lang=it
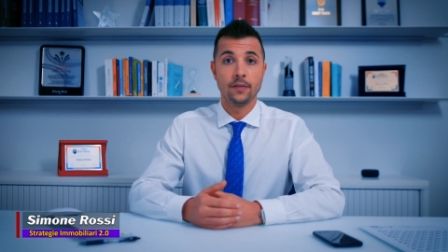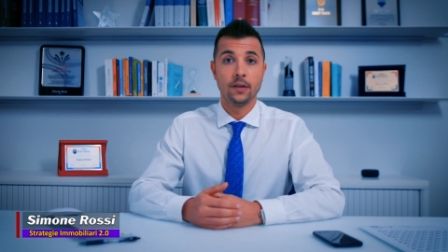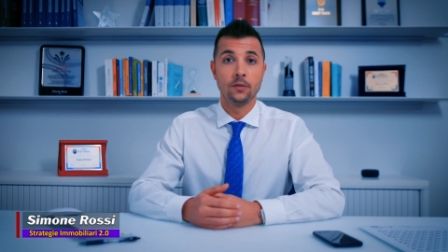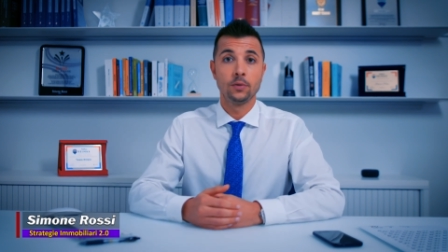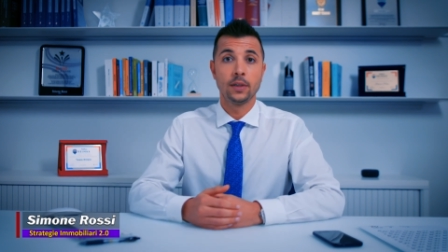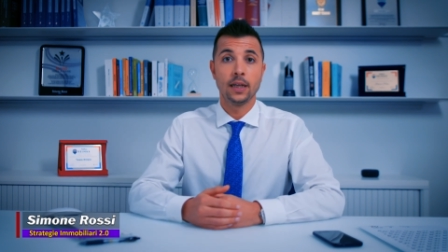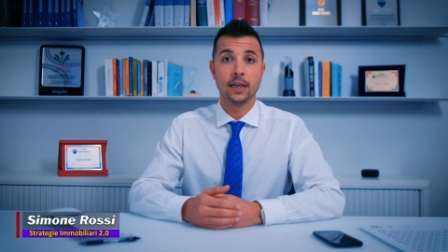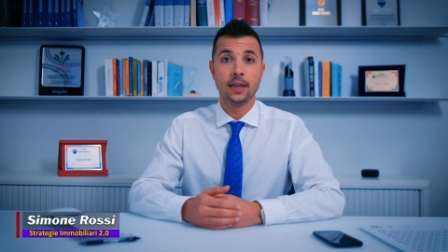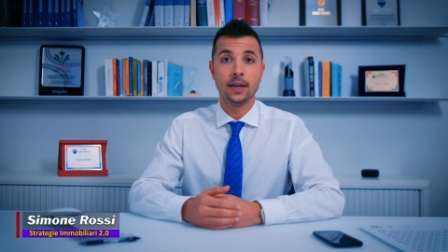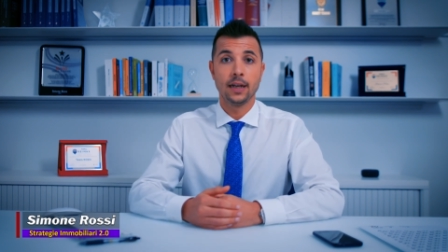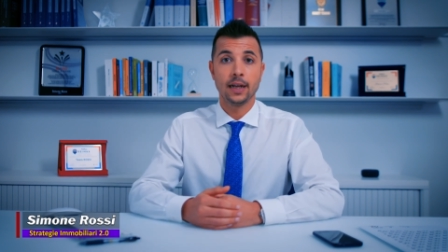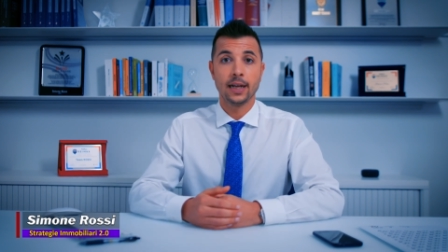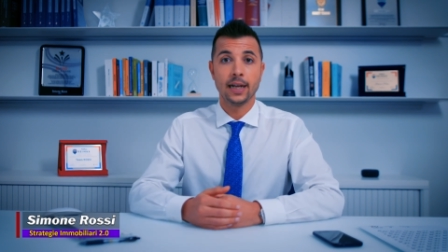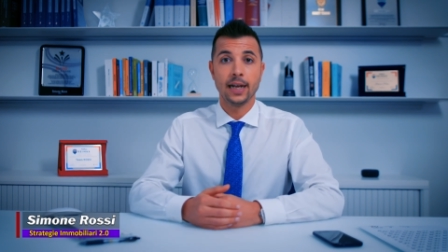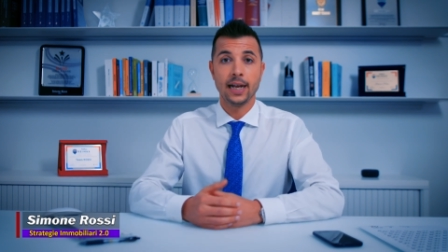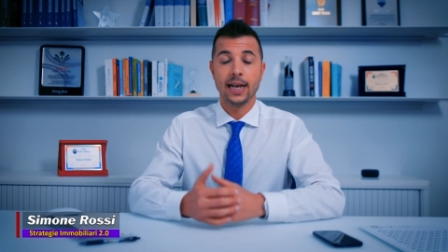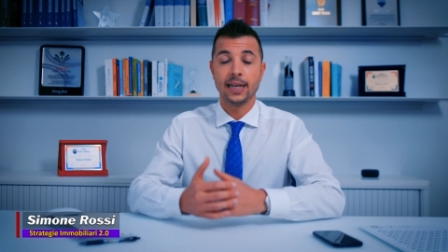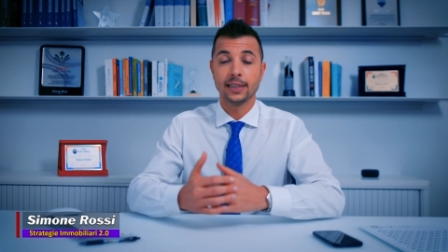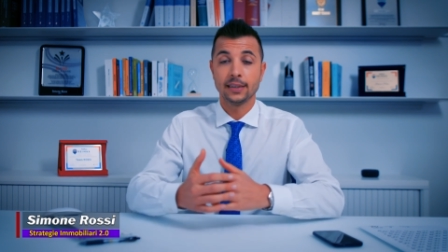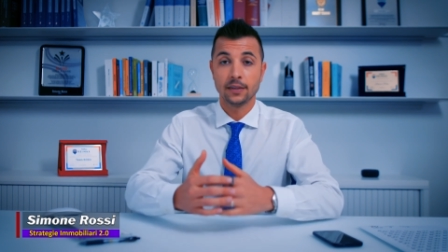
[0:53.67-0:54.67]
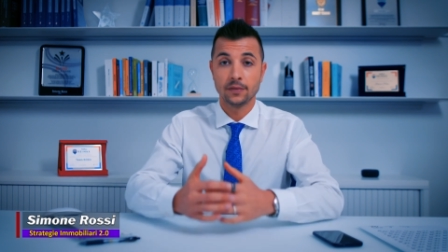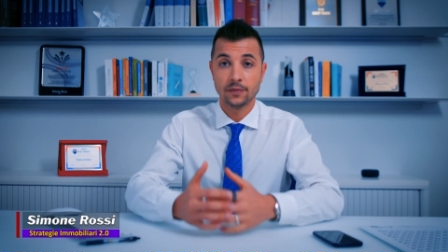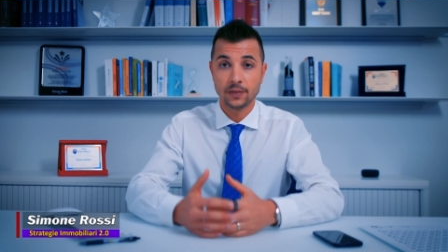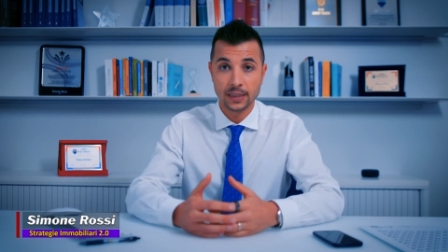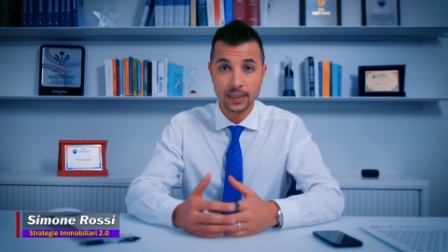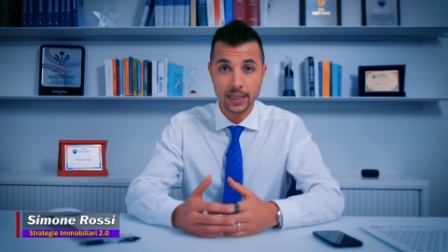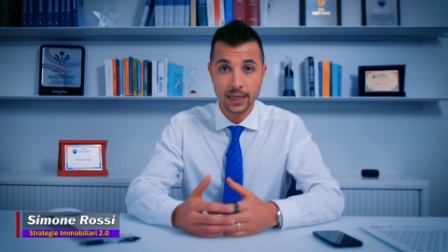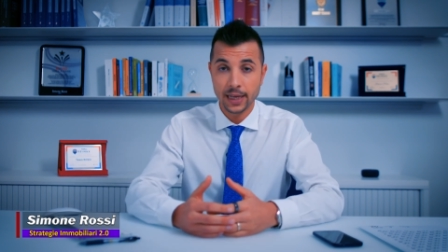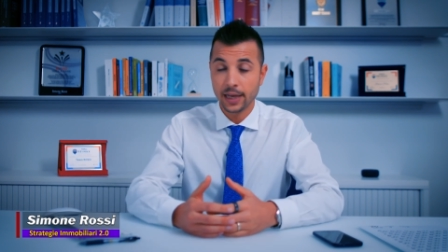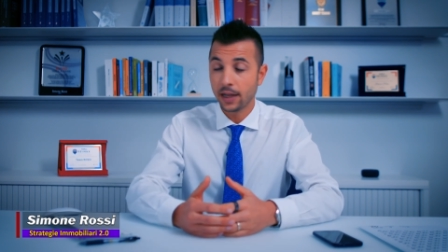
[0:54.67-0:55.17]
a valutargli la casa, a
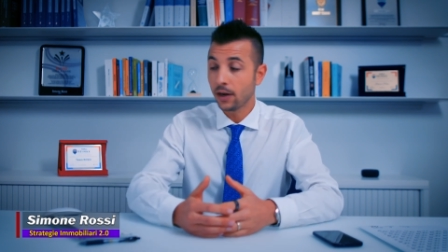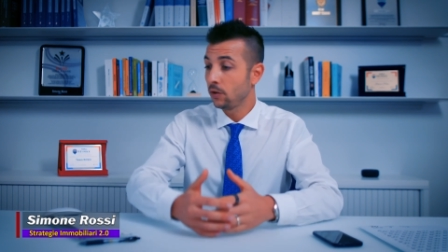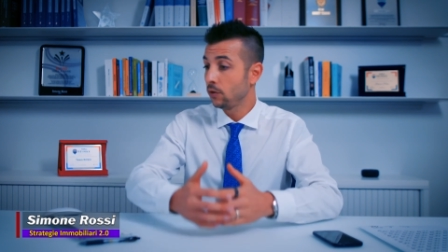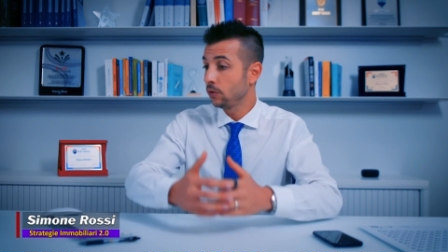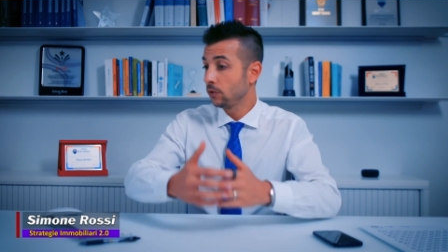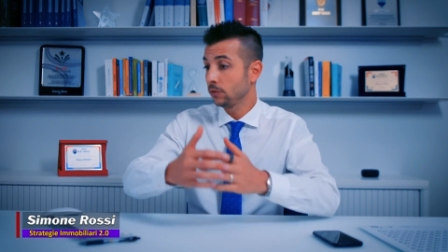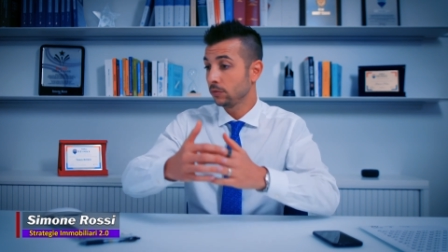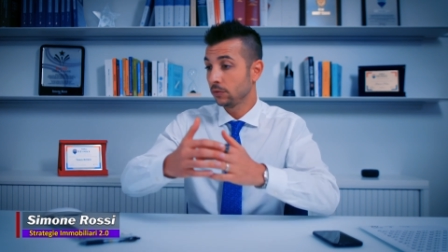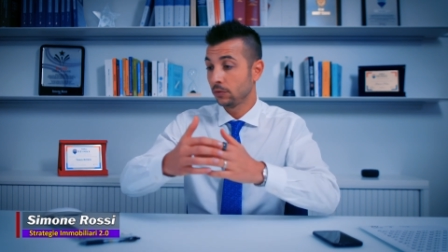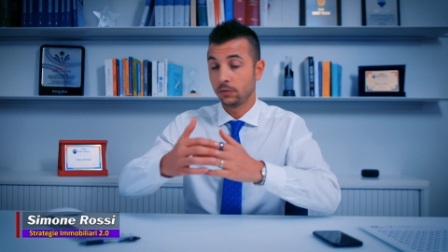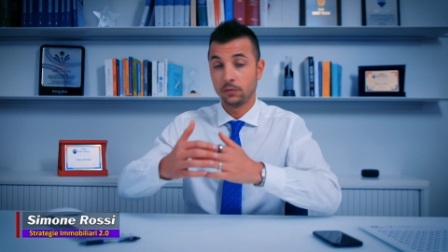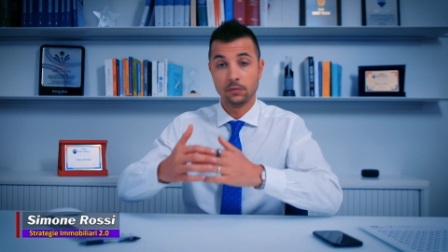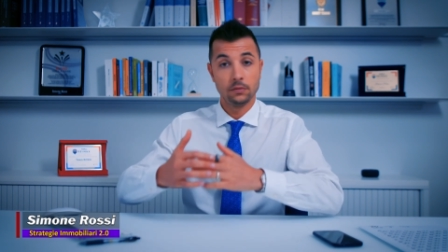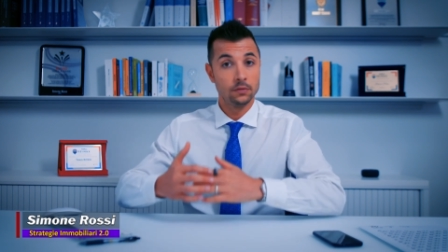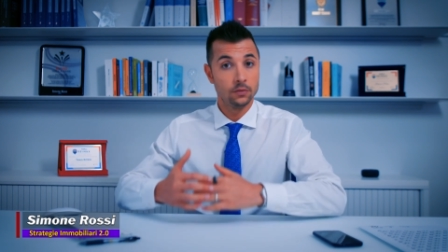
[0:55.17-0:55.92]
vederlo,